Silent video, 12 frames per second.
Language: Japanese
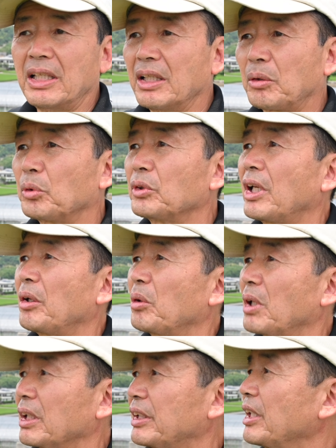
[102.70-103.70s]
こんなよう
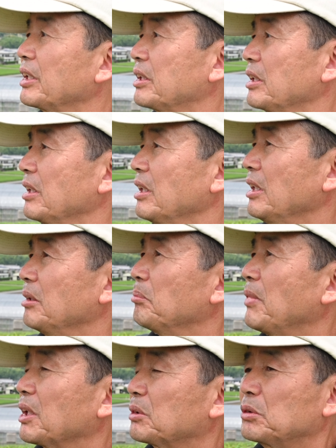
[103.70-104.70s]
な天気
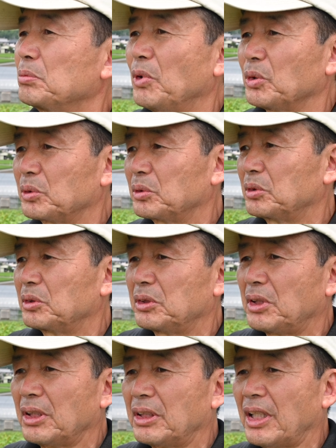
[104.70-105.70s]
まあ曇っ
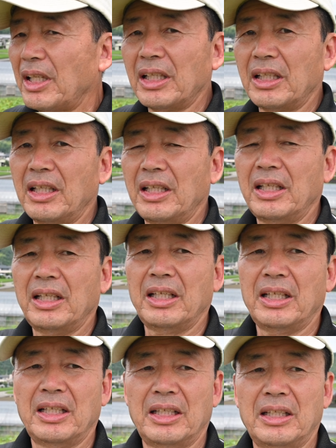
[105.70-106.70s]
てて、
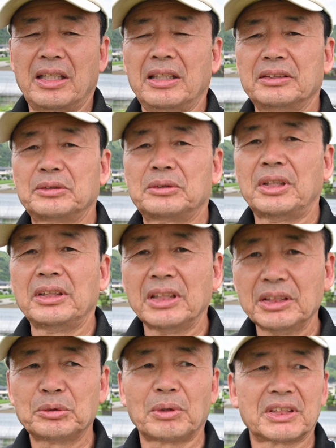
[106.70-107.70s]
えー、晴
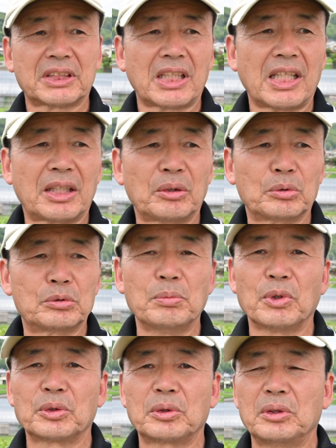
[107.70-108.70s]
天っうわけじゃないけど
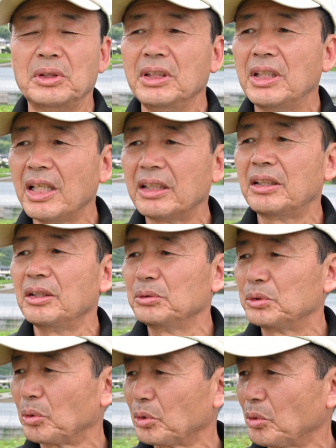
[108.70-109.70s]
曇りでっていう
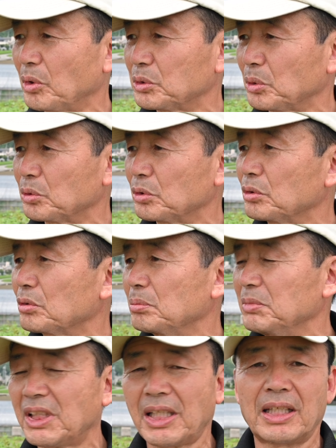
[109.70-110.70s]
状況はちょっと続く
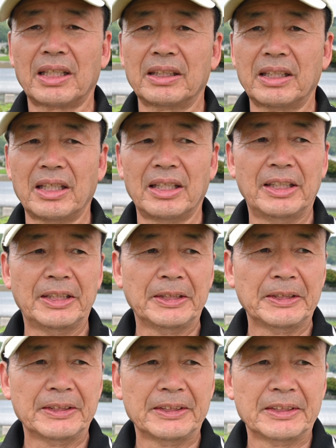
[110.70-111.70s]
みたいなんで
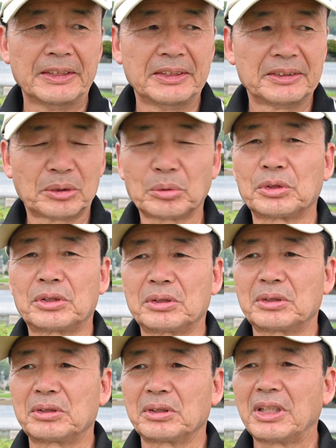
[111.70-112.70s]
ちょっ
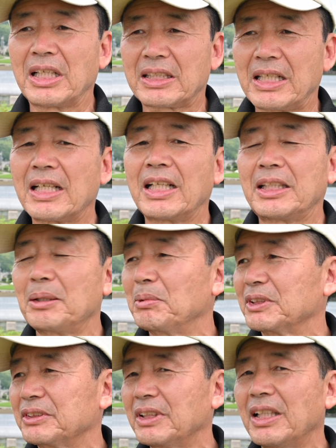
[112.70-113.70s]
と考えてみ
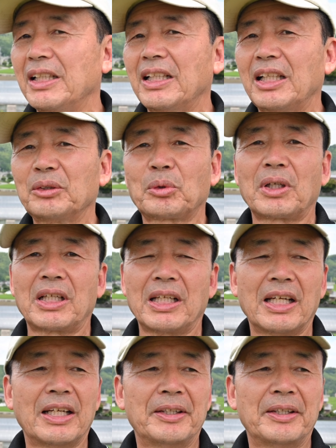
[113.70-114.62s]
ますねなんとかね、